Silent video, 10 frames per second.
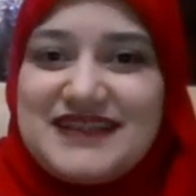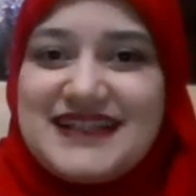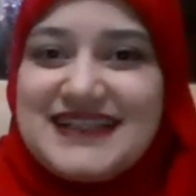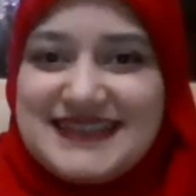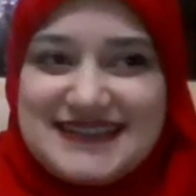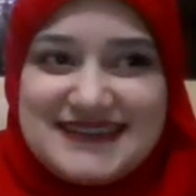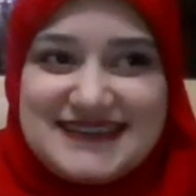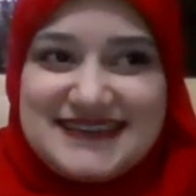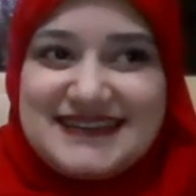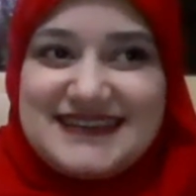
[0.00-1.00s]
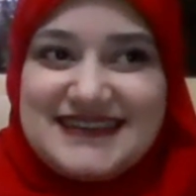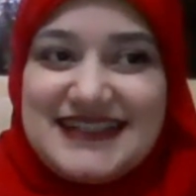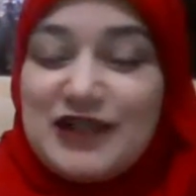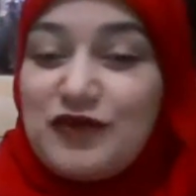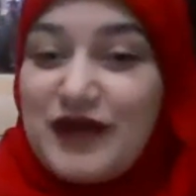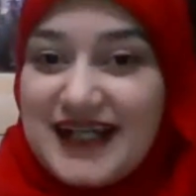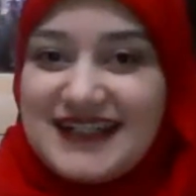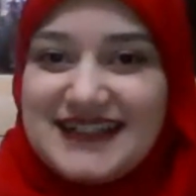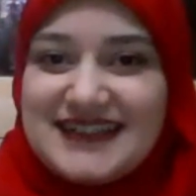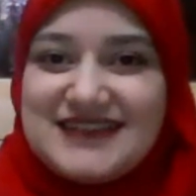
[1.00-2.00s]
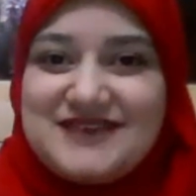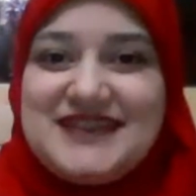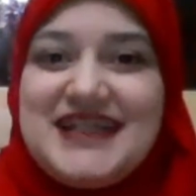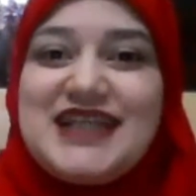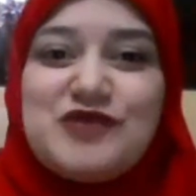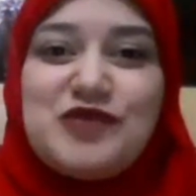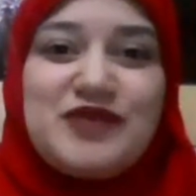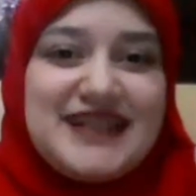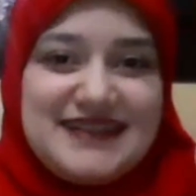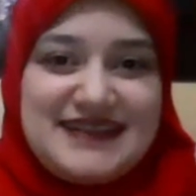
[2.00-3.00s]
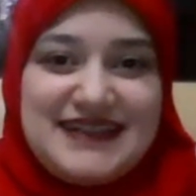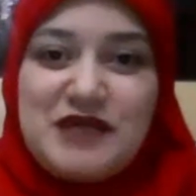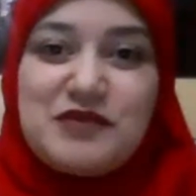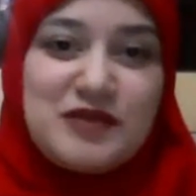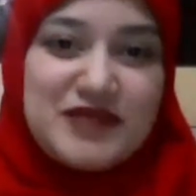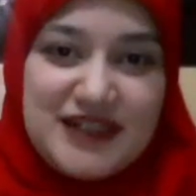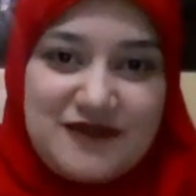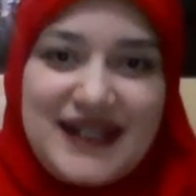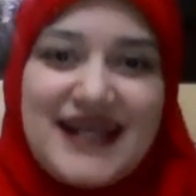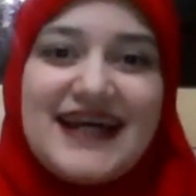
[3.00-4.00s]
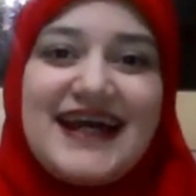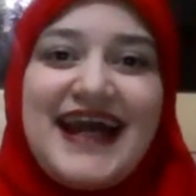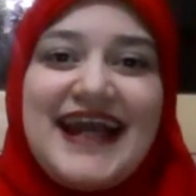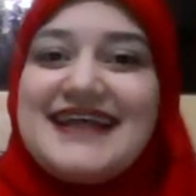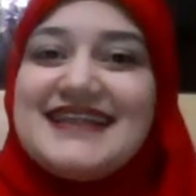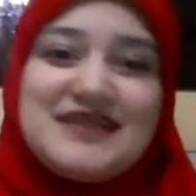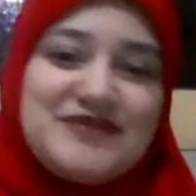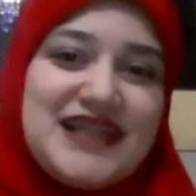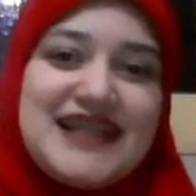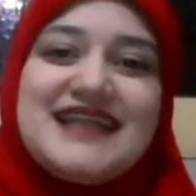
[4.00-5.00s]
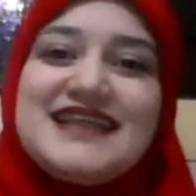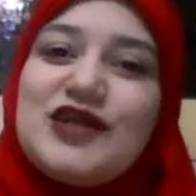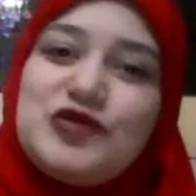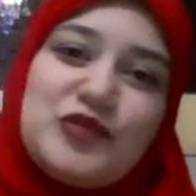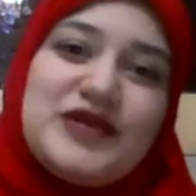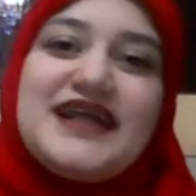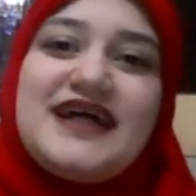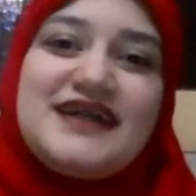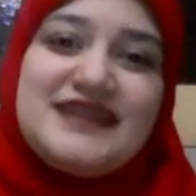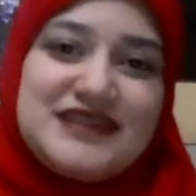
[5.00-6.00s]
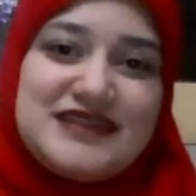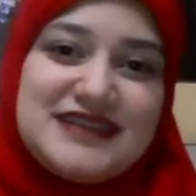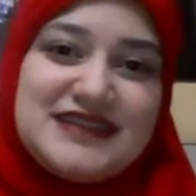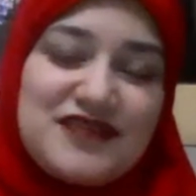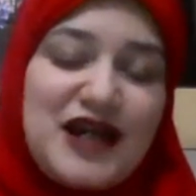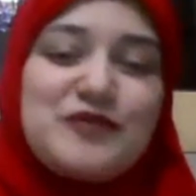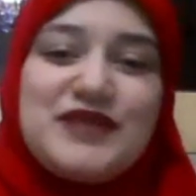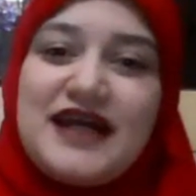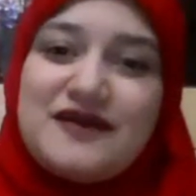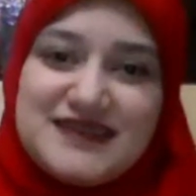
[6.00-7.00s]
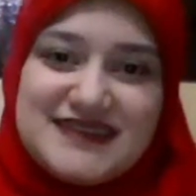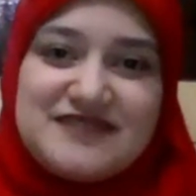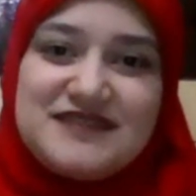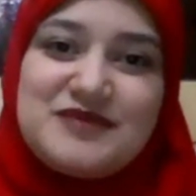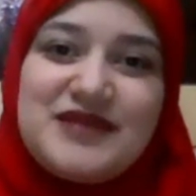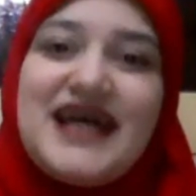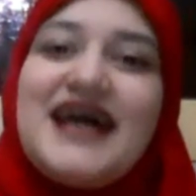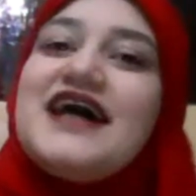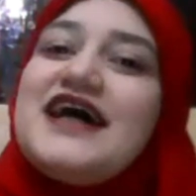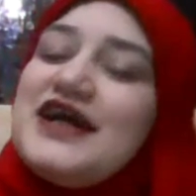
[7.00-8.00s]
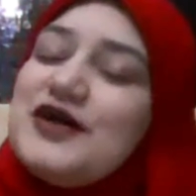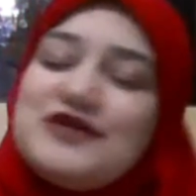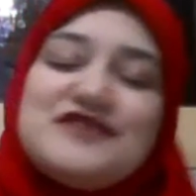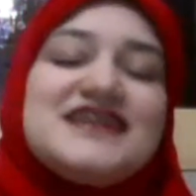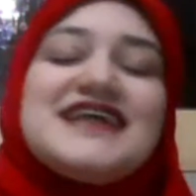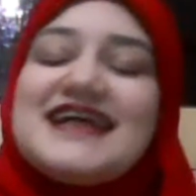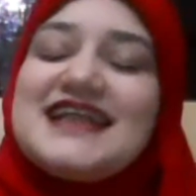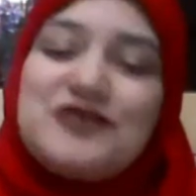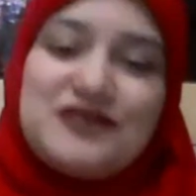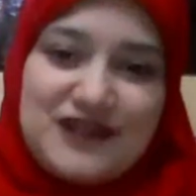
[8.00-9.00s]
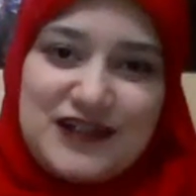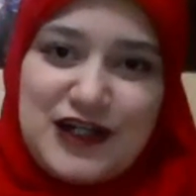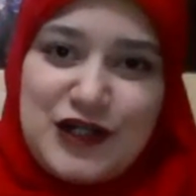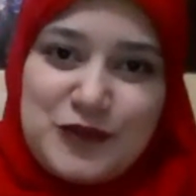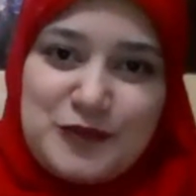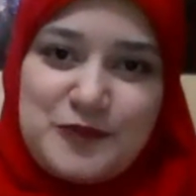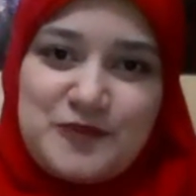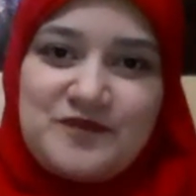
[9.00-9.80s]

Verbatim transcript: فكره آه، الورق وان احنا ممكن نعمل من الورق حاجات جميله جدا ومبهره نفرح بيها ونستفيد منها ونفيد غيرنا ونفرحهم